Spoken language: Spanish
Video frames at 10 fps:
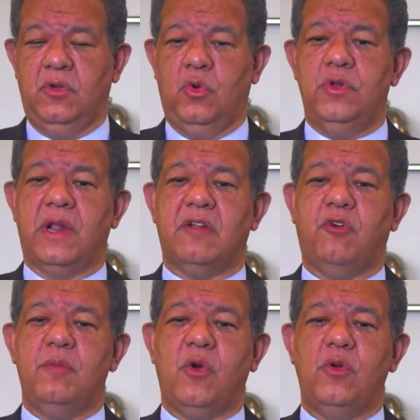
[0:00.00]
una
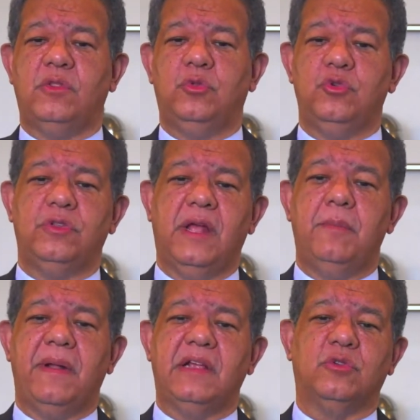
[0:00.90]
reforma
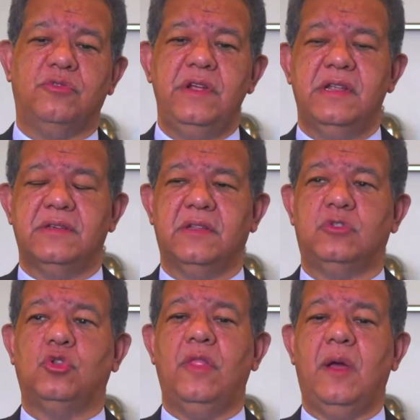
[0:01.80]
constitucional para esos fines,
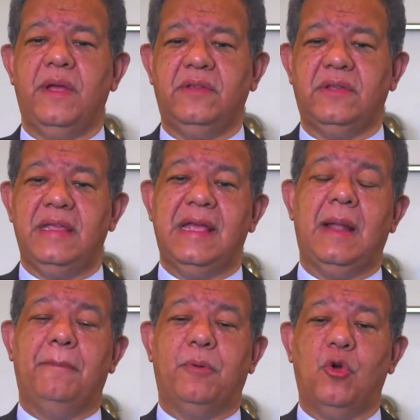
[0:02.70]
toda vez que ya
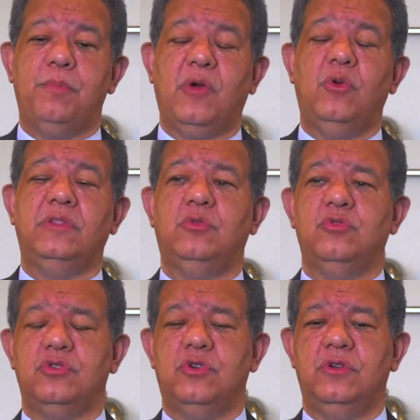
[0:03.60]
la propia
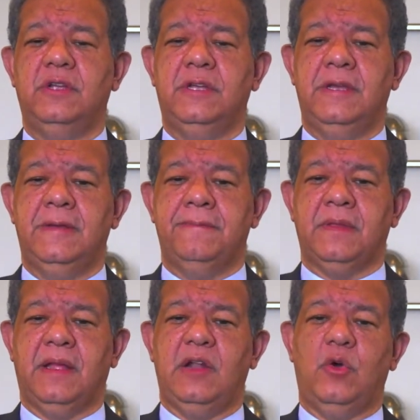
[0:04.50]
Constitución,
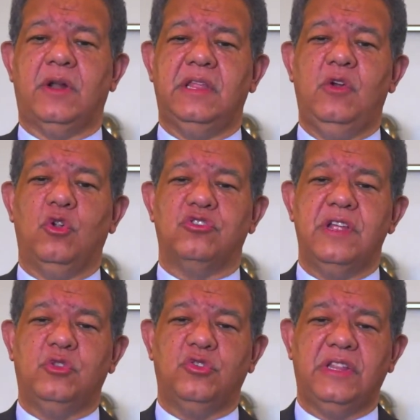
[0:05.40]
en los artículos
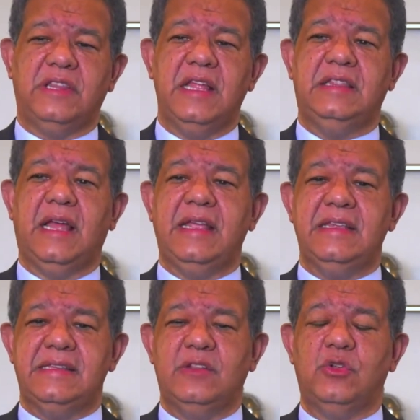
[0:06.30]
170 y
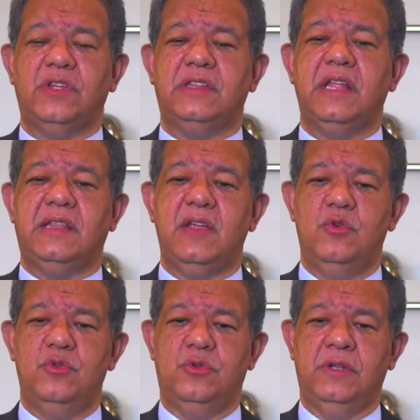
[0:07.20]

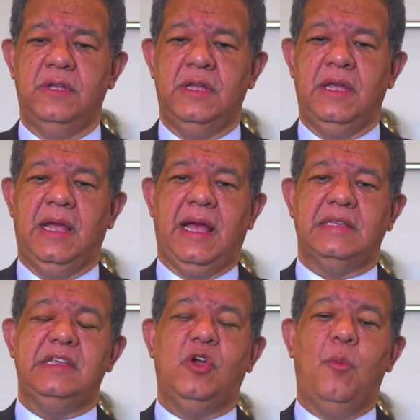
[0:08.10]
171,
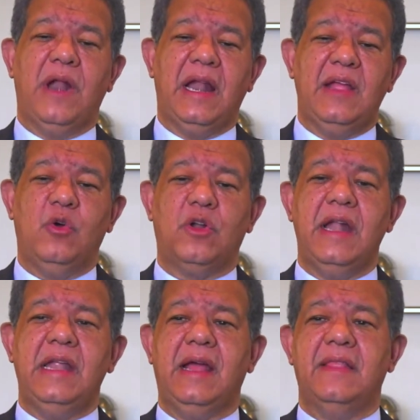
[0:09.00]
así como la ley
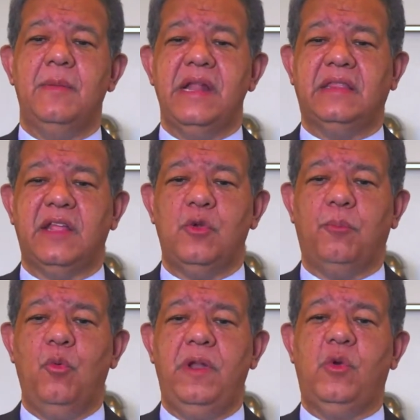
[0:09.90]
orgánica del Ministerio
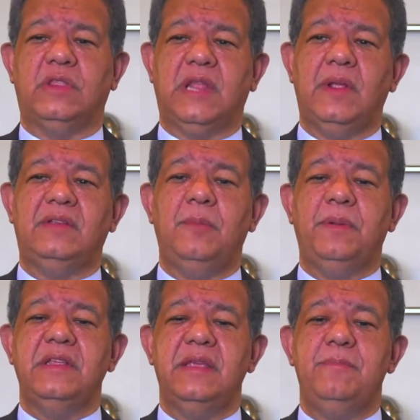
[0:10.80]
Público, establece el
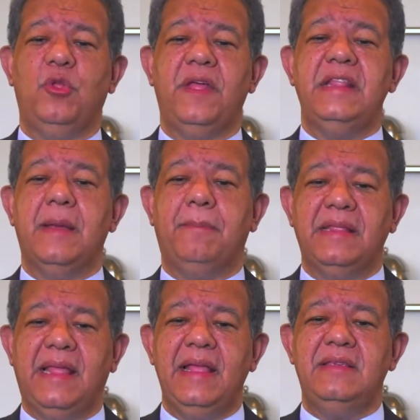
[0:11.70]
principio de
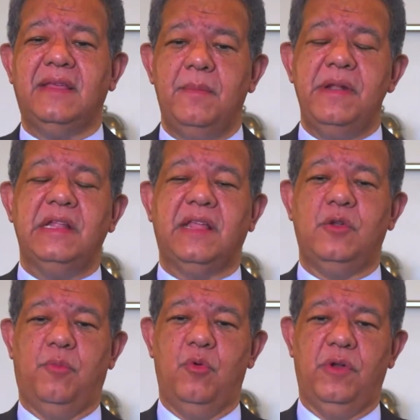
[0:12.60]
independencia del
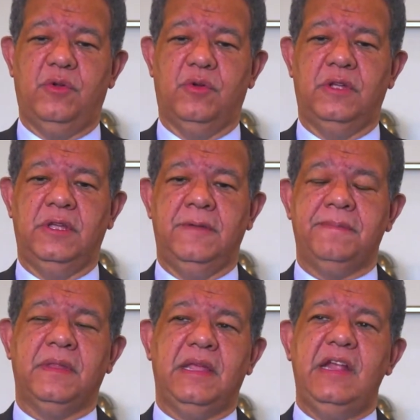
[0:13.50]
Ministerio Público.
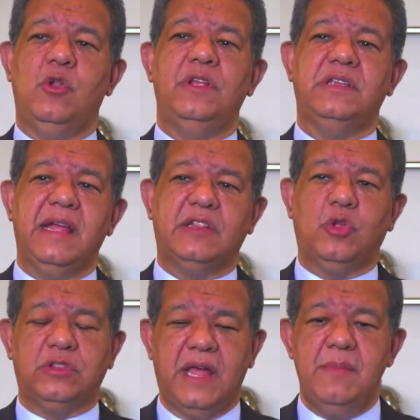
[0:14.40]
Y lo dice en
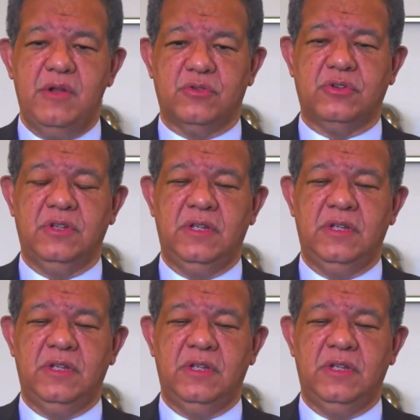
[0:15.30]
estos términos